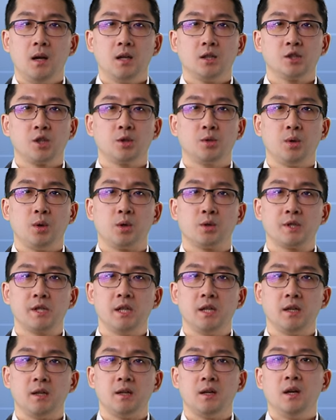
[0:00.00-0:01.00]
저도
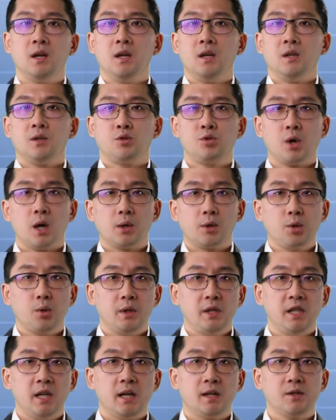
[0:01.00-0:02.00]
역시 중학교
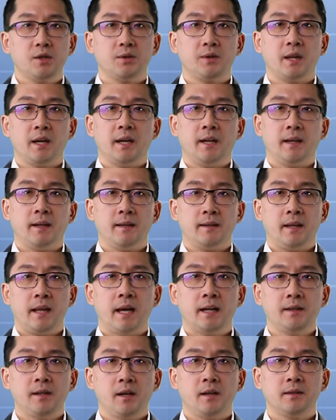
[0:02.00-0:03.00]
2학년 때
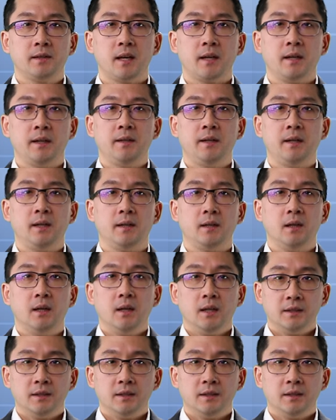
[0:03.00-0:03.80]
네안데르탈인이